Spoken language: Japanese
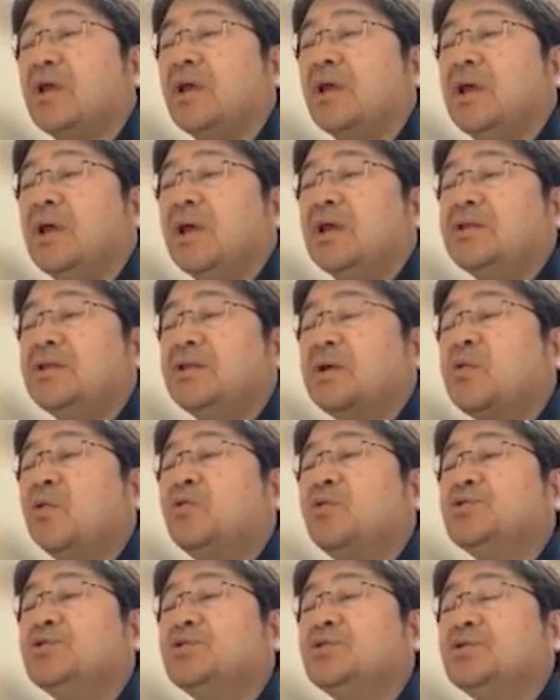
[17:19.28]
で、こうい
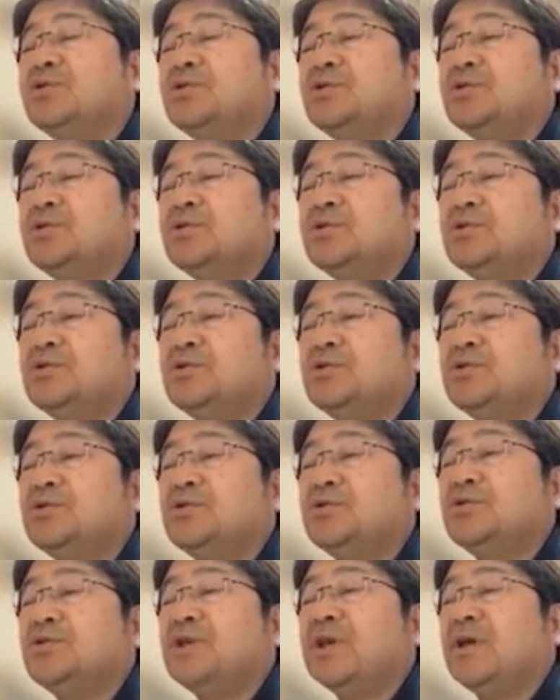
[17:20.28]
う
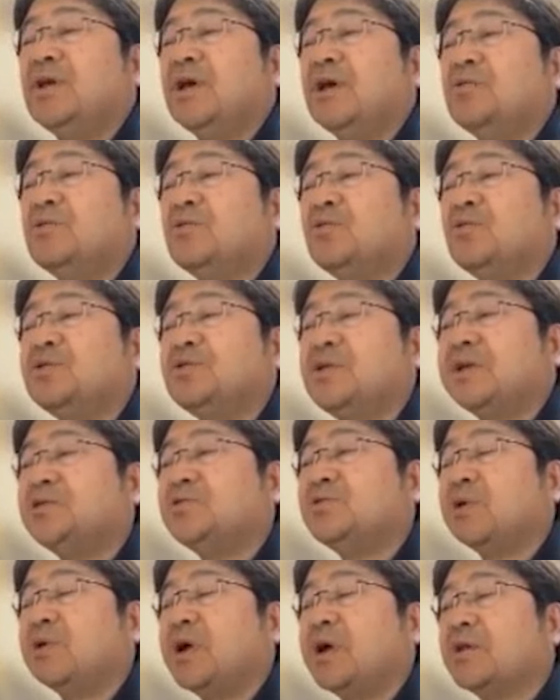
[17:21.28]
この参照関
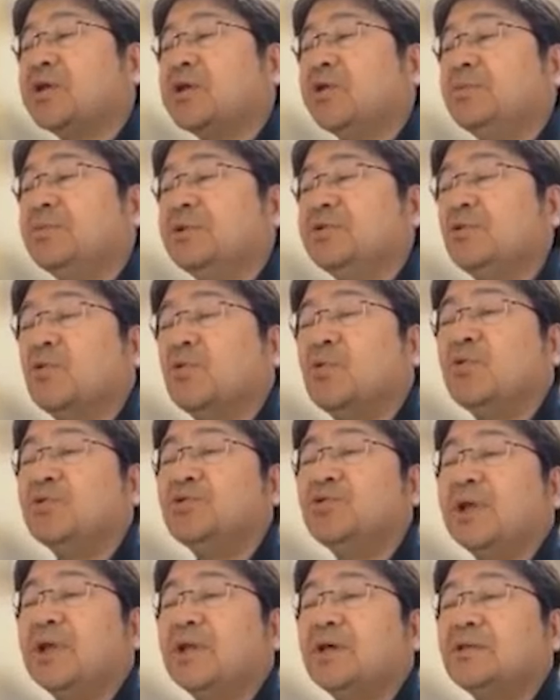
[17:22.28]
係を見ると、こういうやり
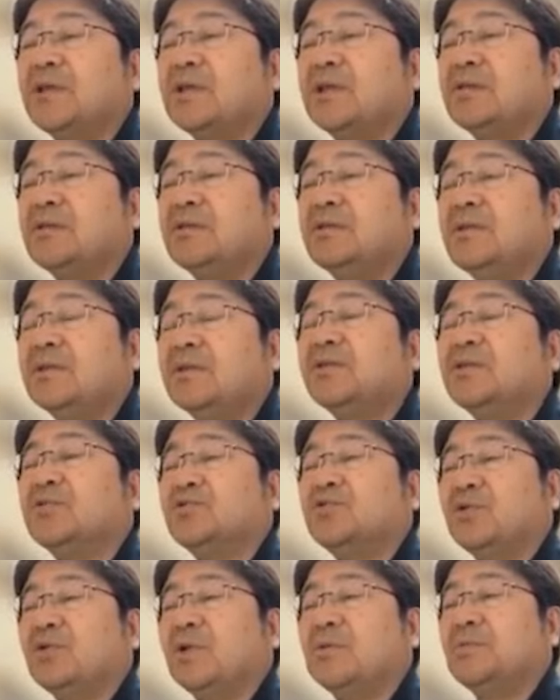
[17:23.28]
方だということになり
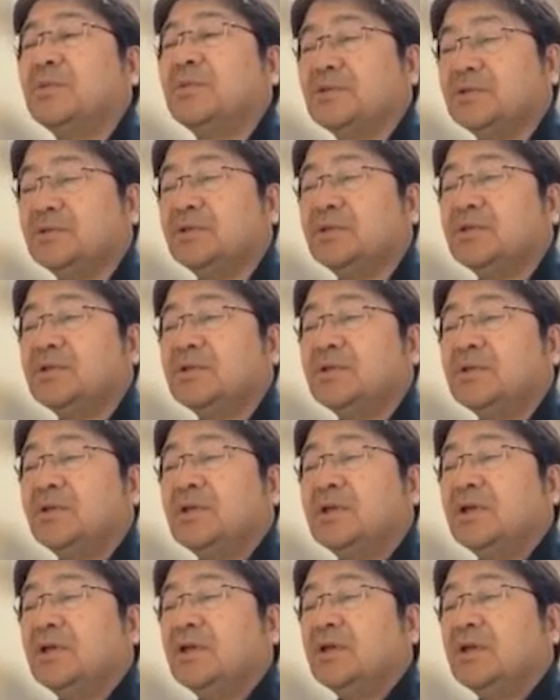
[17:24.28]
ます。
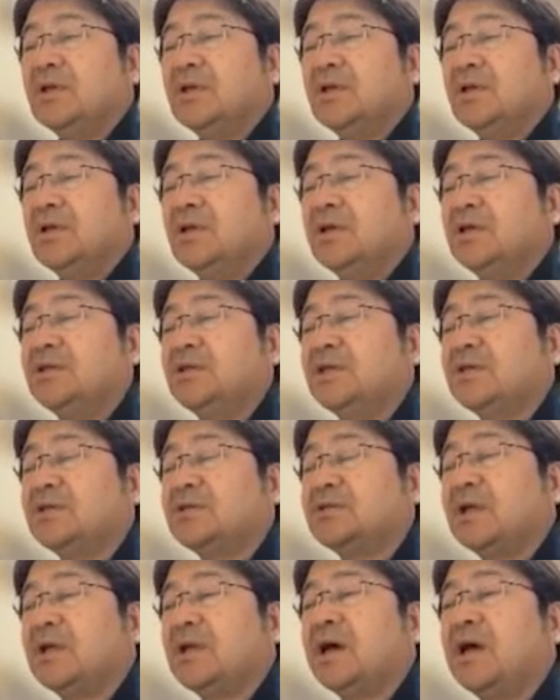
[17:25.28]
ですか
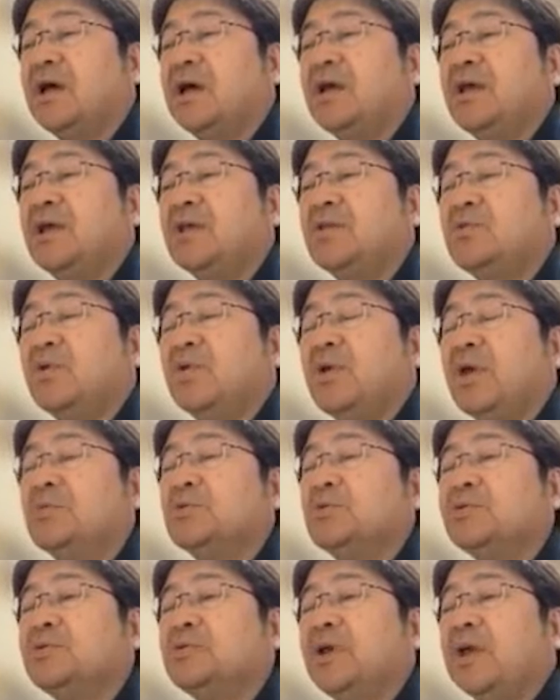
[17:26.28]
ら、
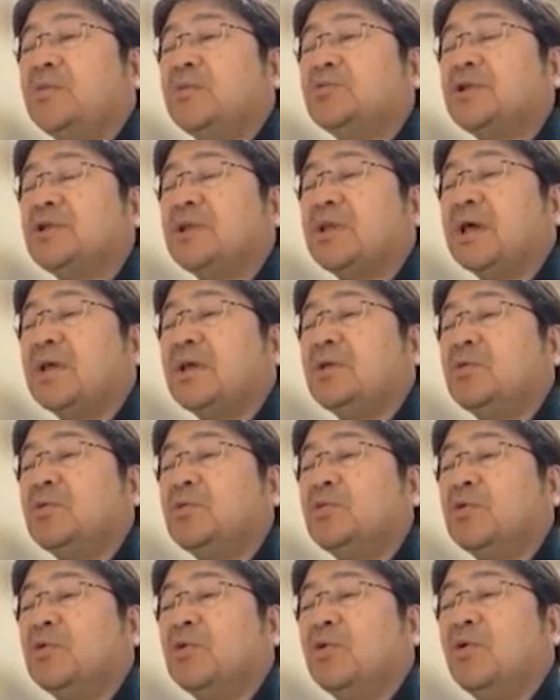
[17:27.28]
M 世代のもの
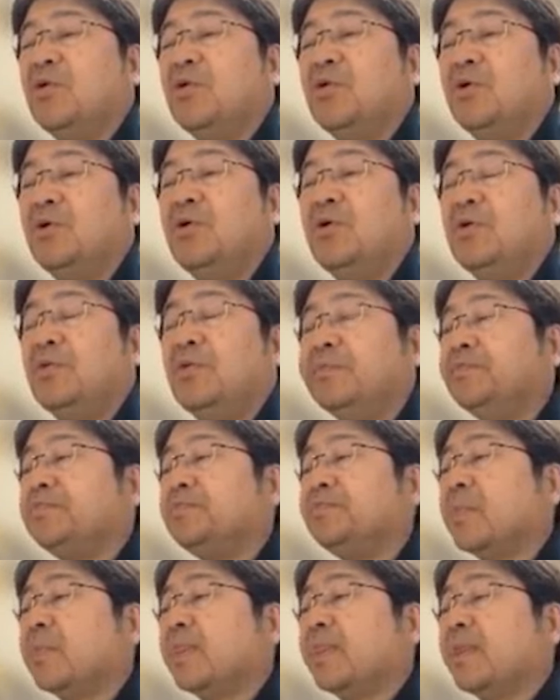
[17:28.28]
を、
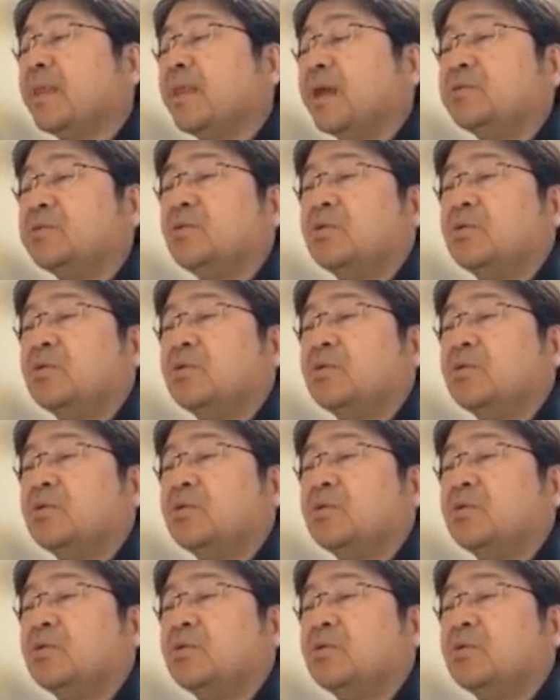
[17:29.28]
M